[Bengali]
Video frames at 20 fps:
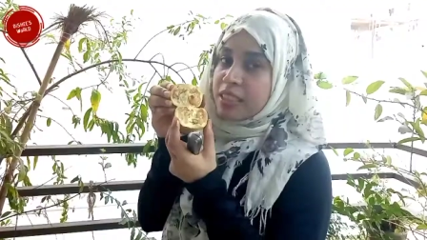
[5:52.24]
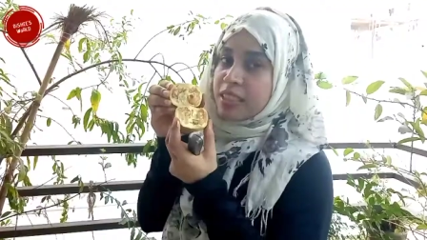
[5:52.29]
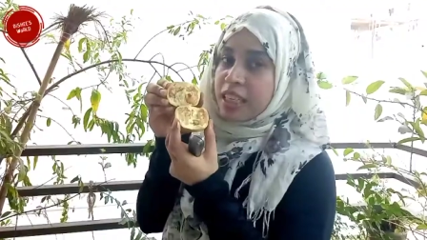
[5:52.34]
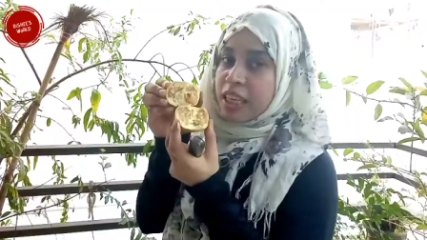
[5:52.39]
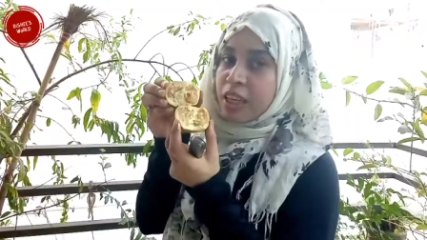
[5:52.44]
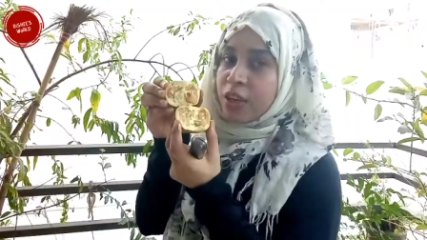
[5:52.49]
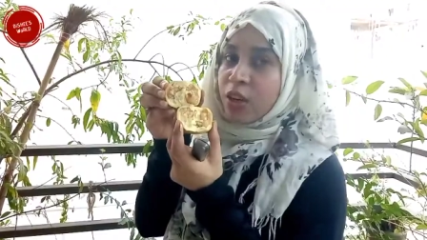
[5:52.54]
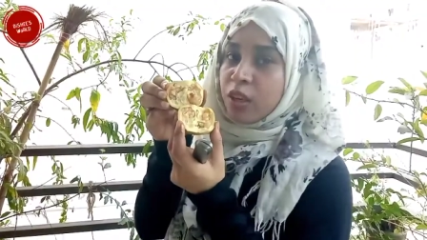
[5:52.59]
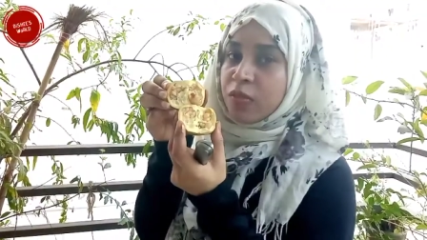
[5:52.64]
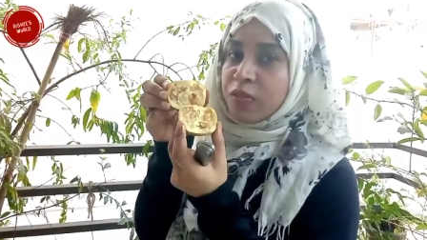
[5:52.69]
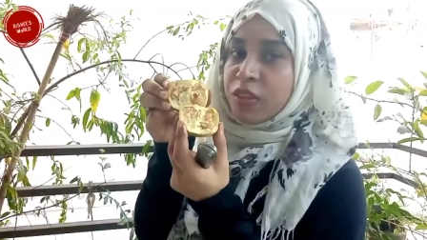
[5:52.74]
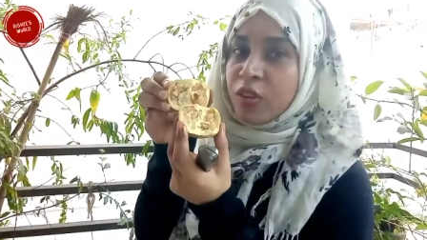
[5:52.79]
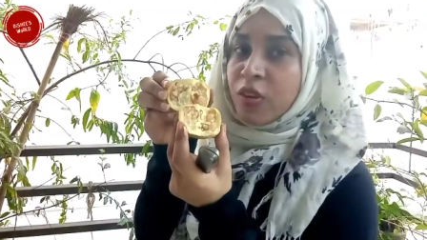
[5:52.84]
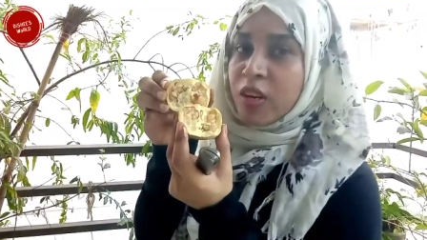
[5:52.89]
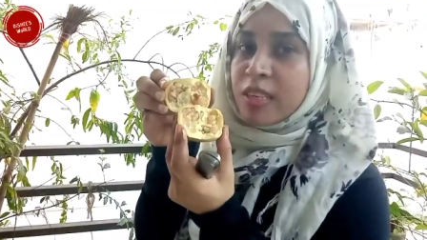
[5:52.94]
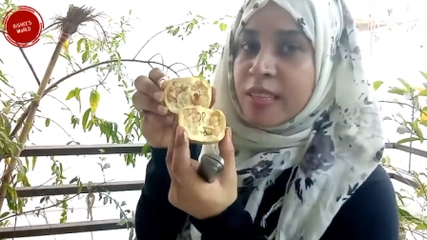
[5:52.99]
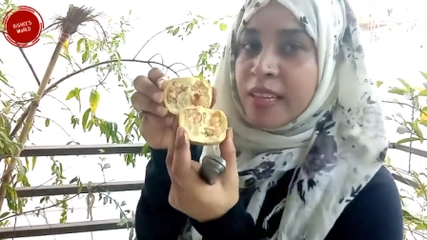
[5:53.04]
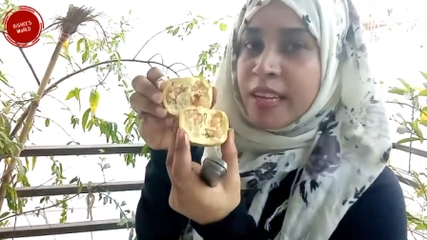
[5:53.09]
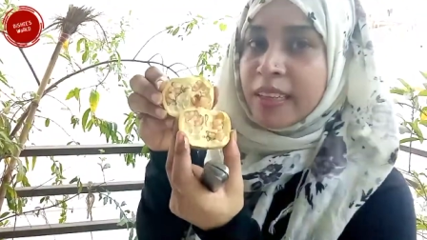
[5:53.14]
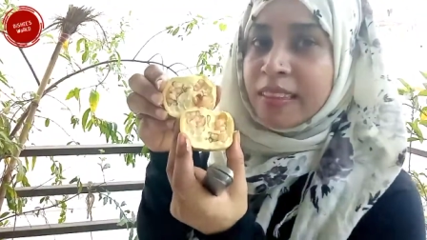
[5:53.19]
যাই হোক
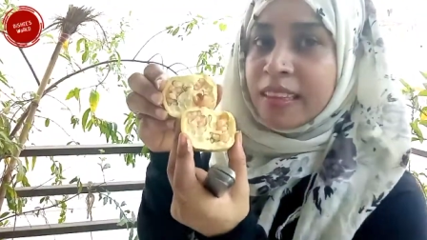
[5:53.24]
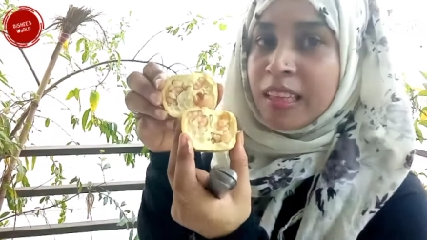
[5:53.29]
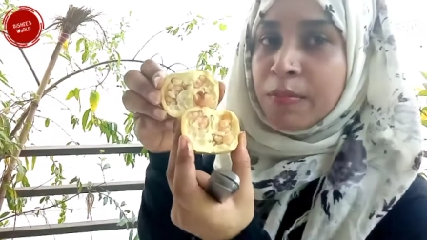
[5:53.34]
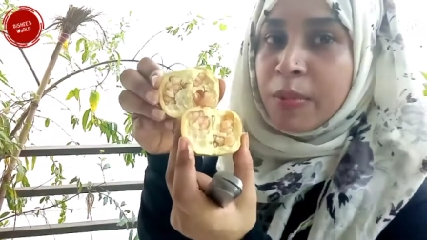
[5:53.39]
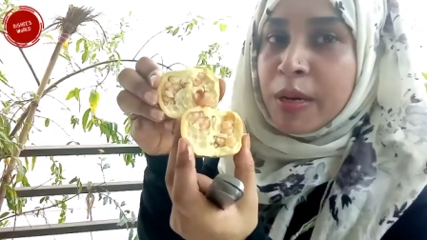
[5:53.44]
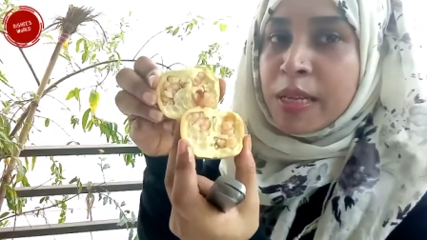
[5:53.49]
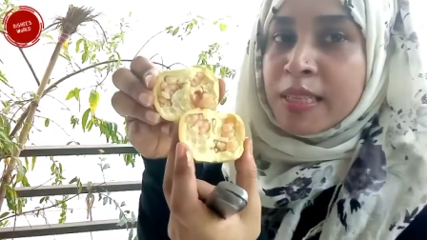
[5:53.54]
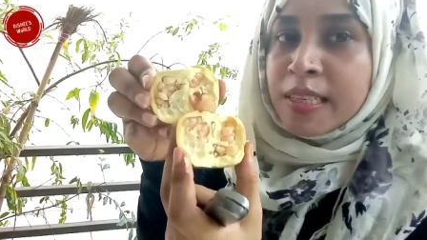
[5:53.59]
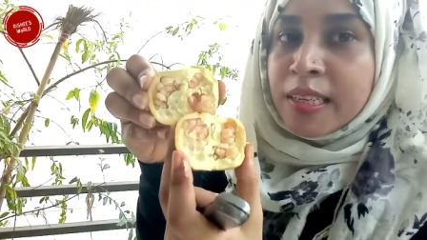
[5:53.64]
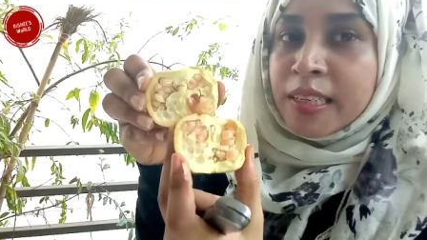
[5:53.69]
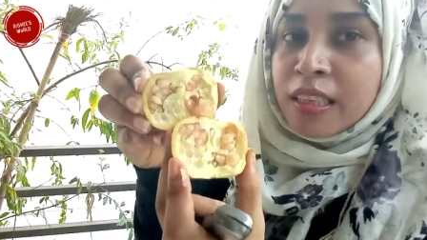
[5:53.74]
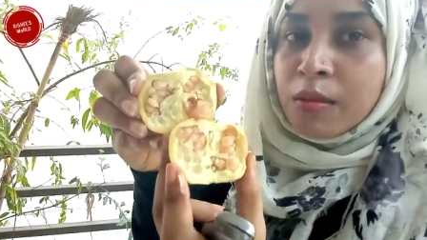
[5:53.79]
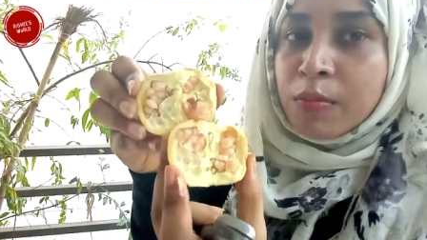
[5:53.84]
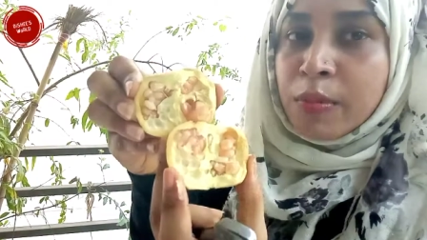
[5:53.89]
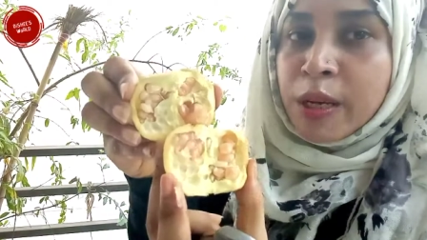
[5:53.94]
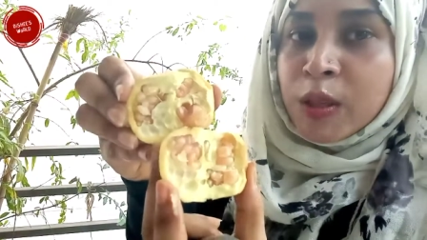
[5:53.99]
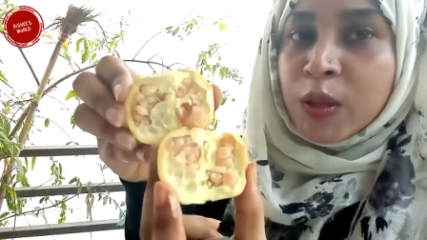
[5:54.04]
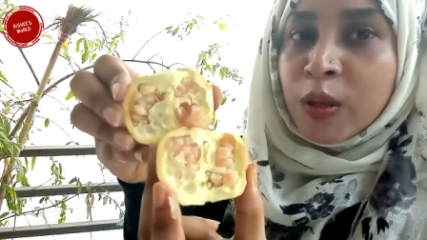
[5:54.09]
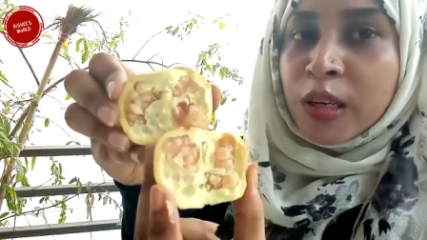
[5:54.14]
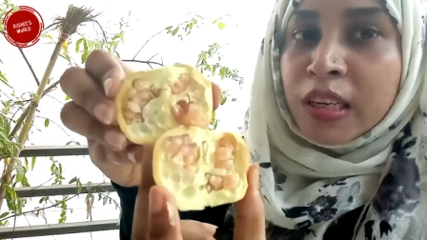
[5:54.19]
ভিউয়ার্স দেখতেই পাচ্ছেন এটার
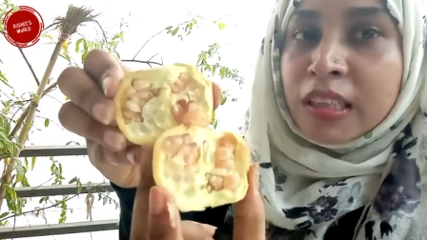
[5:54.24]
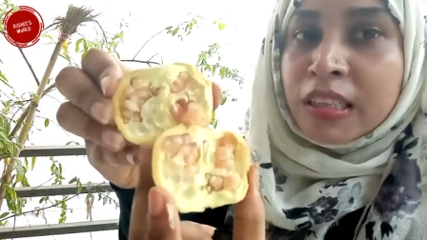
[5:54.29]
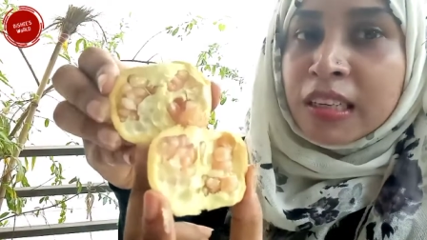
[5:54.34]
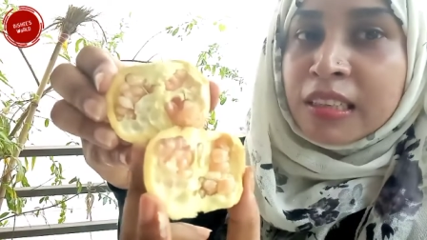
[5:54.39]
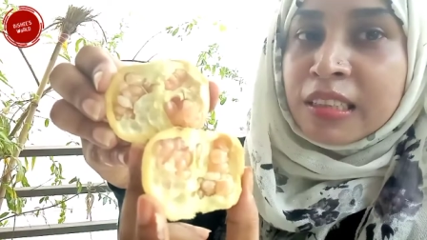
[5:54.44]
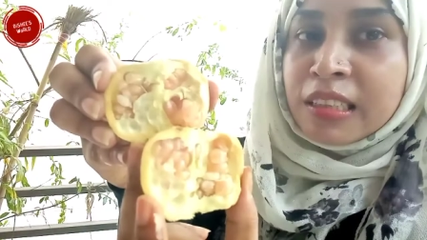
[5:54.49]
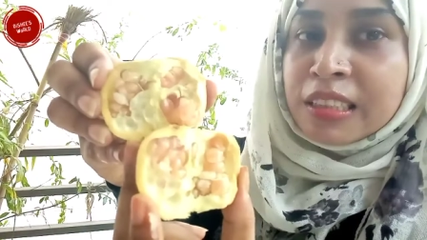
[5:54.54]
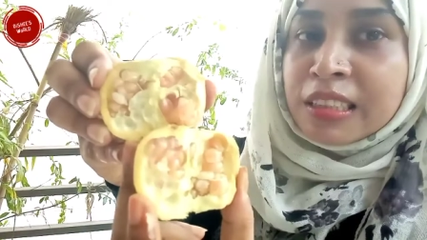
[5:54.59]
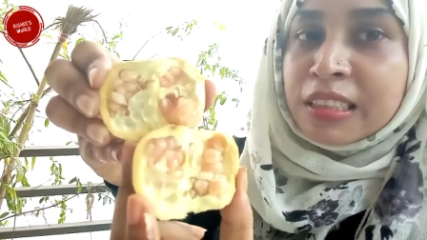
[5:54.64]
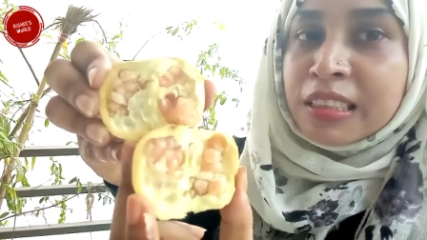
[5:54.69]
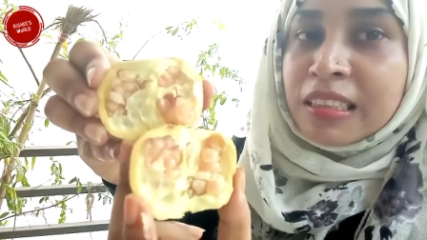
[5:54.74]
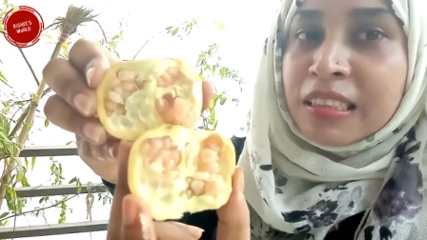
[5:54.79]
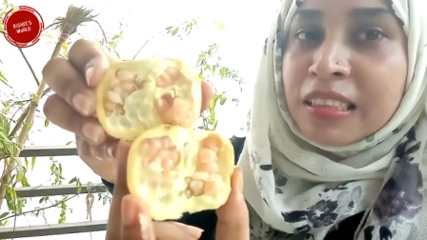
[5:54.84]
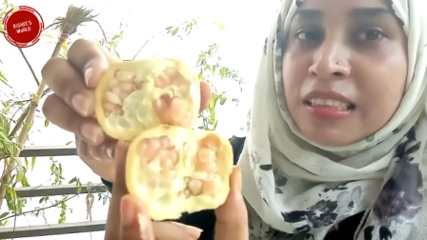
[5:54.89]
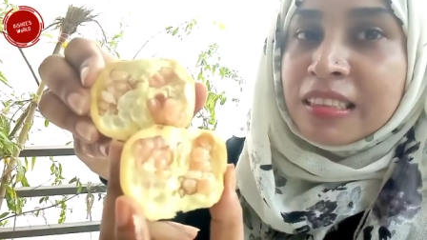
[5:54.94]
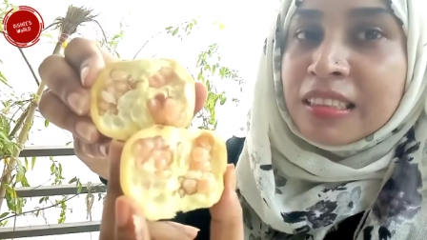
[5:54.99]
ভেতরের কন্ডিশন